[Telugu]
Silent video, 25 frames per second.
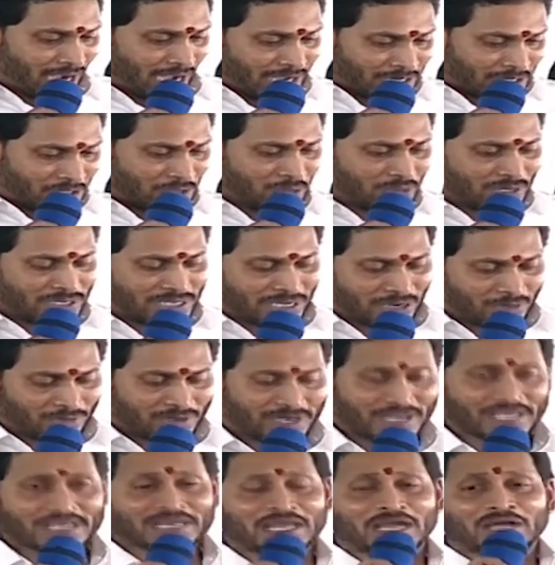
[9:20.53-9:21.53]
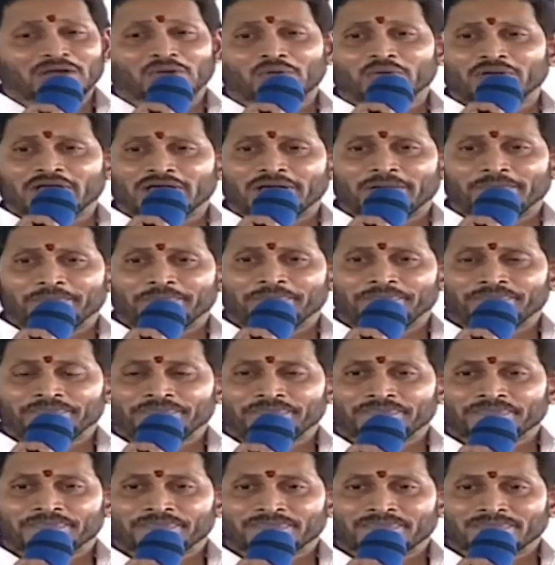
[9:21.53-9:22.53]
అర్హులు ఎవరైనా కూడా
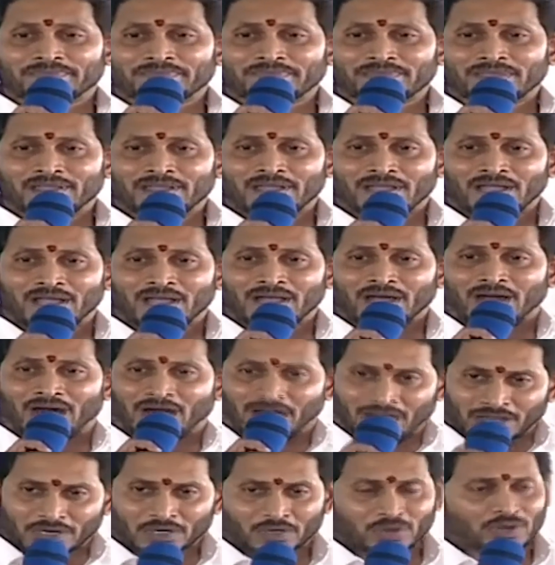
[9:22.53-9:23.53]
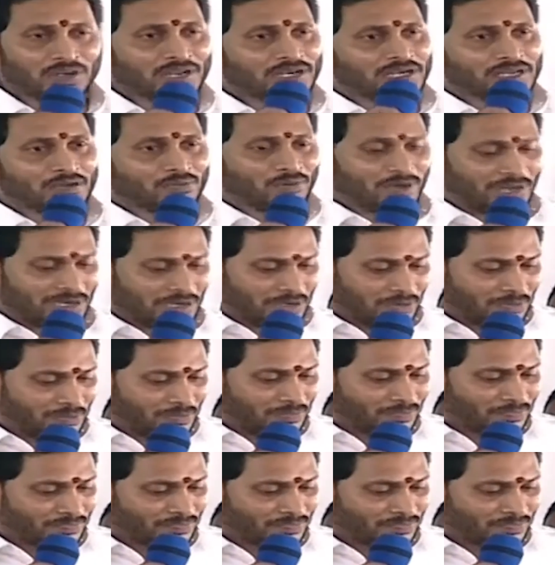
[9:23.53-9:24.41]
అర్హులనే వాళ్ళు